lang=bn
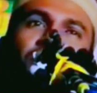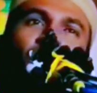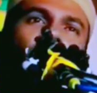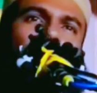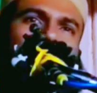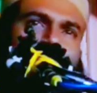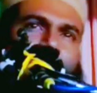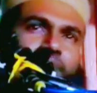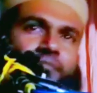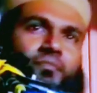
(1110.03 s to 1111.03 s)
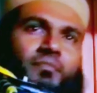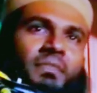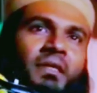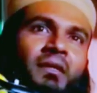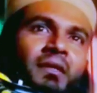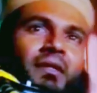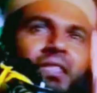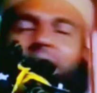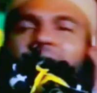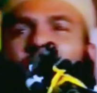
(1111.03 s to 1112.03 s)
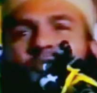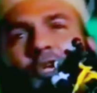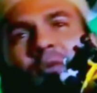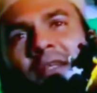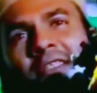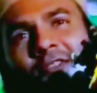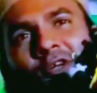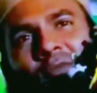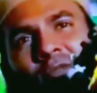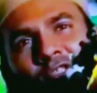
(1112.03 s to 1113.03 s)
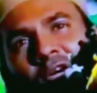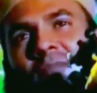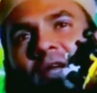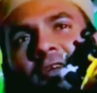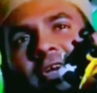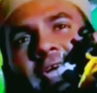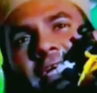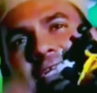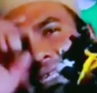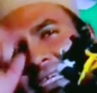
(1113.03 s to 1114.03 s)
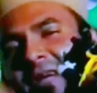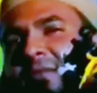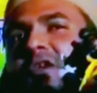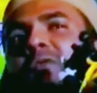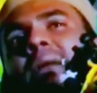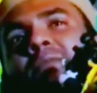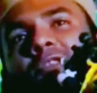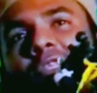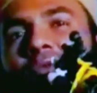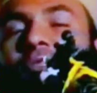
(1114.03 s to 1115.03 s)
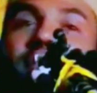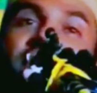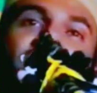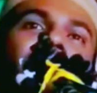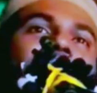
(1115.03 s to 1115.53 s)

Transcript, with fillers: কি বলো তা বলছে মুসলমানদের ধর্মের সব ভালো লাগে একটা জায়গায় আমার খুব আপত্তি বলছে কি